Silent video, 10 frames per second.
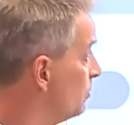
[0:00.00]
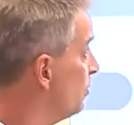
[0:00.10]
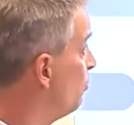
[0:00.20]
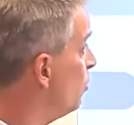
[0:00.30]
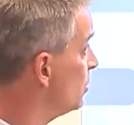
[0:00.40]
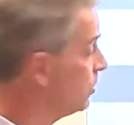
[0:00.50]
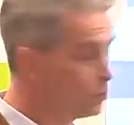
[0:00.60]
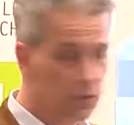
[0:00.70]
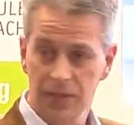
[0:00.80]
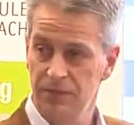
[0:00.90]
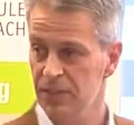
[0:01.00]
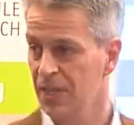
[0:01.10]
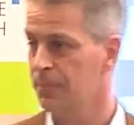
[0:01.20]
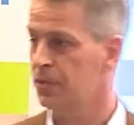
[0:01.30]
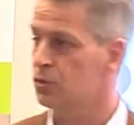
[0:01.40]
Bevor es losgeht, was
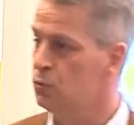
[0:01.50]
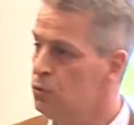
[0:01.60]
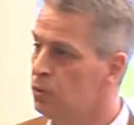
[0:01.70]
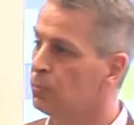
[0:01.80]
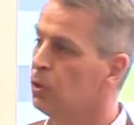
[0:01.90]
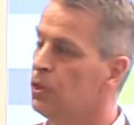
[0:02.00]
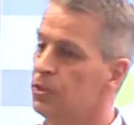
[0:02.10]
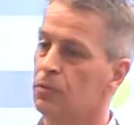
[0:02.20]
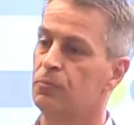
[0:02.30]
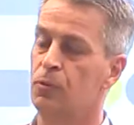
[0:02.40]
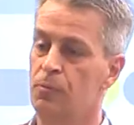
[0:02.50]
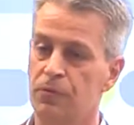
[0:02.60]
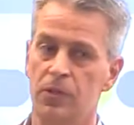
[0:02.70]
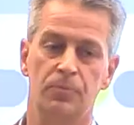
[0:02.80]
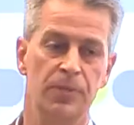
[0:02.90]
kann man tun, um Leute, um
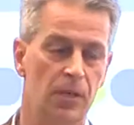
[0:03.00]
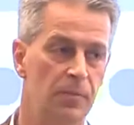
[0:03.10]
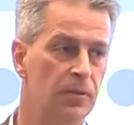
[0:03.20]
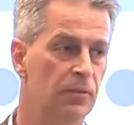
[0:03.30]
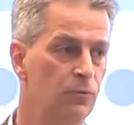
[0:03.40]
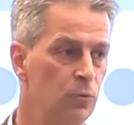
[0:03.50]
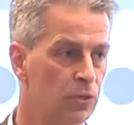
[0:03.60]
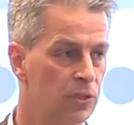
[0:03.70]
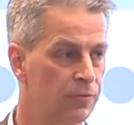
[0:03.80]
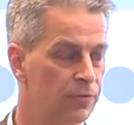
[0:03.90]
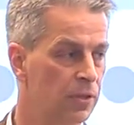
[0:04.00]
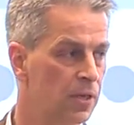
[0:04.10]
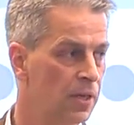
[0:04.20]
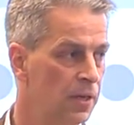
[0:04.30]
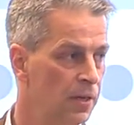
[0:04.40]
Umfeld, Mitarbeiter, Führungskräfte
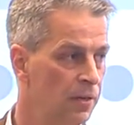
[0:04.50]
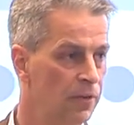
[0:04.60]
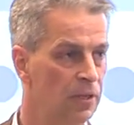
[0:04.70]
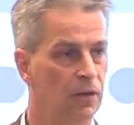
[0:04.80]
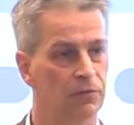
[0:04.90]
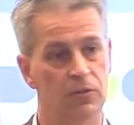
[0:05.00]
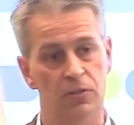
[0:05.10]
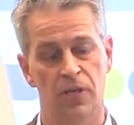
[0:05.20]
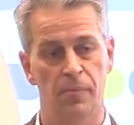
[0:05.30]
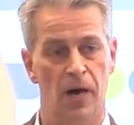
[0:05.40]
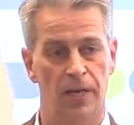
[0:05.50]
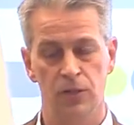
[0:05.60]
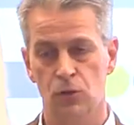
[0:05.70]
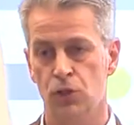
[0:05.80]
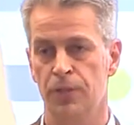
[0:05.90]
wirklich auf dieses Thema
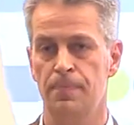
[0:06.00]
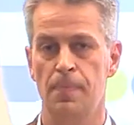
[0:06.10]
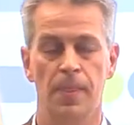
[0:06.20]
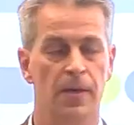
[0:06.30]
einzustimmen.